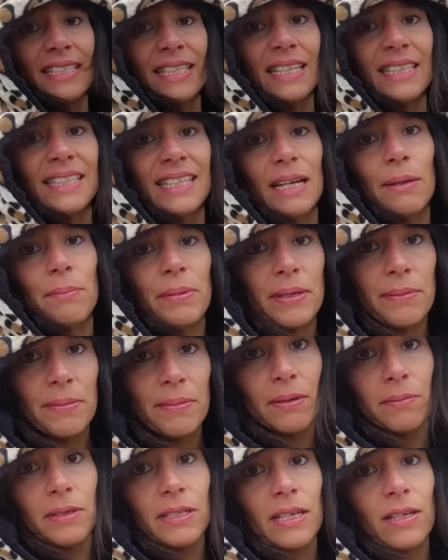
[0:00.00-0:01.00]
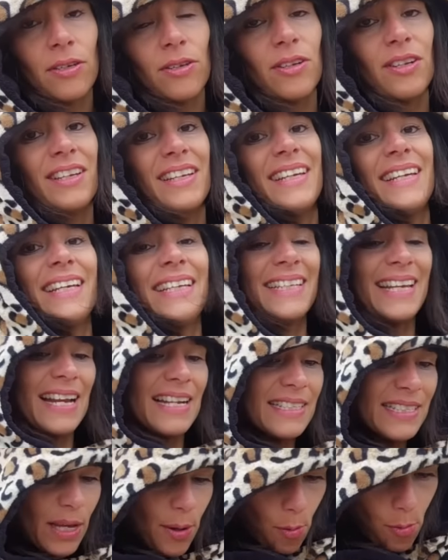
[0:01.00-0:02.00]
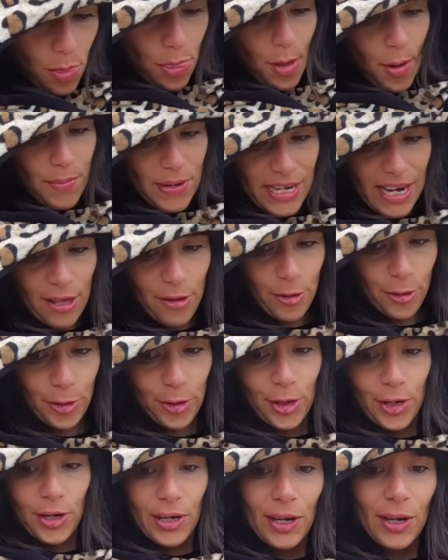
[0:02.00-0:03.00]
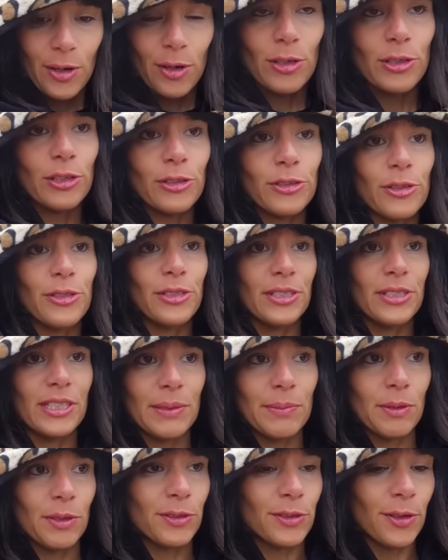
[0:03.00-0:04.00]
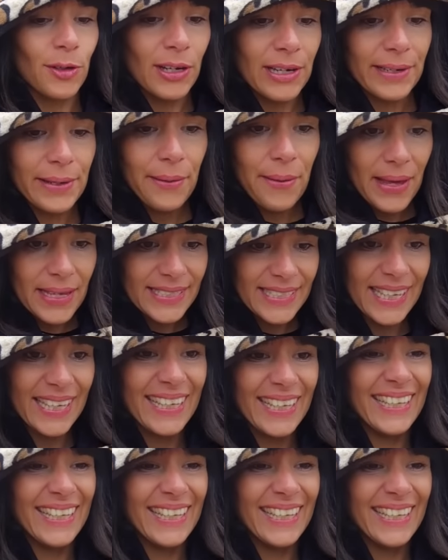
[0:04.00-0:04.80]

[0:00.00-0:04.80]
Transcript: salir al primer mirador y al segundo mirador. Nosotros hicimos todo al revés,